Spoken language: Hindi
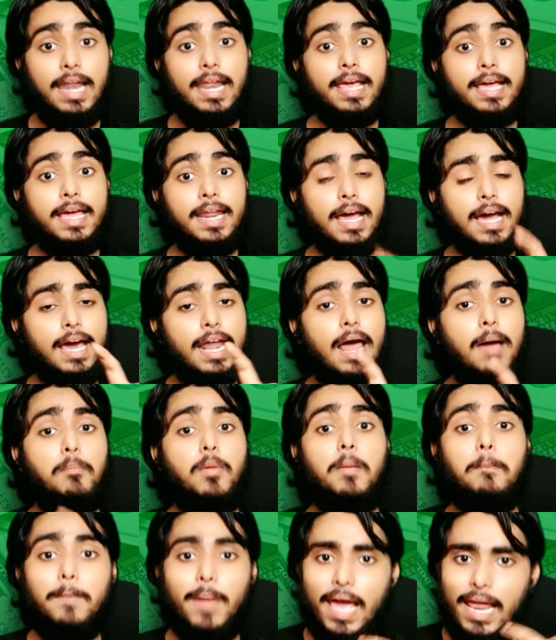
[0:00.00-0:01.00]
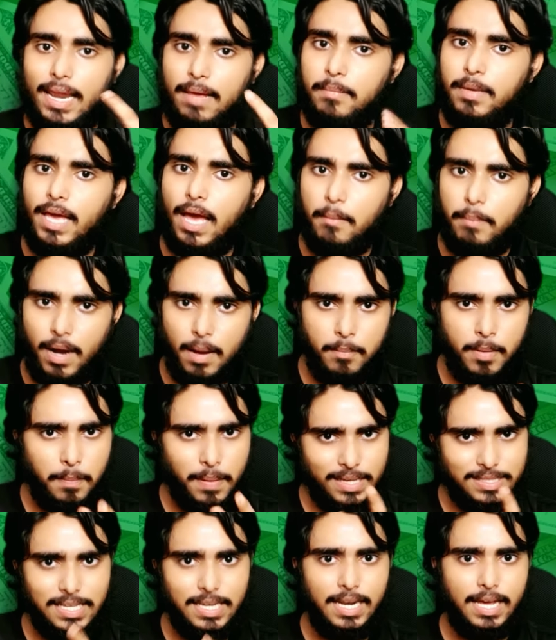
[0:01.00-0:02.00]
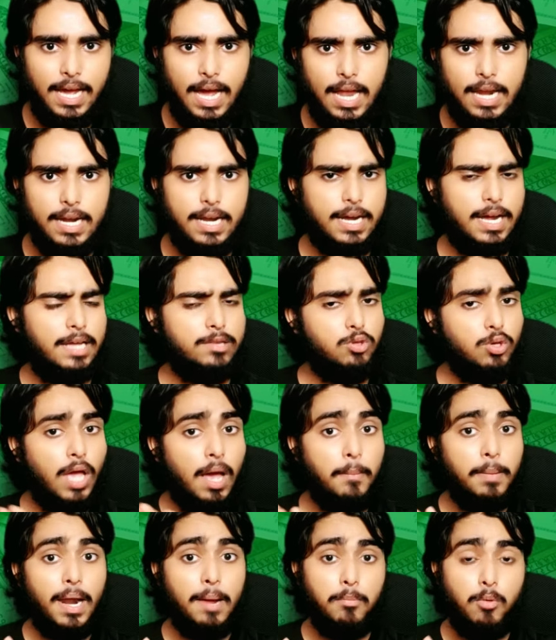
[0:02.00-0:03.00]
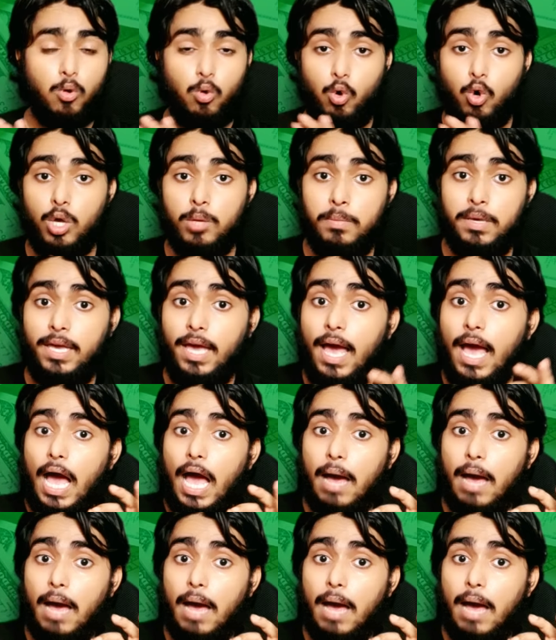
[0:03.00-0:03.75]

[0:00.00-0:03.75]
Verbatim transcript: लेकिन अगर आपको पहले भी यहाँ पर आपने पैसा निकाल रखा है तो यहाँ पर आपको कोई भी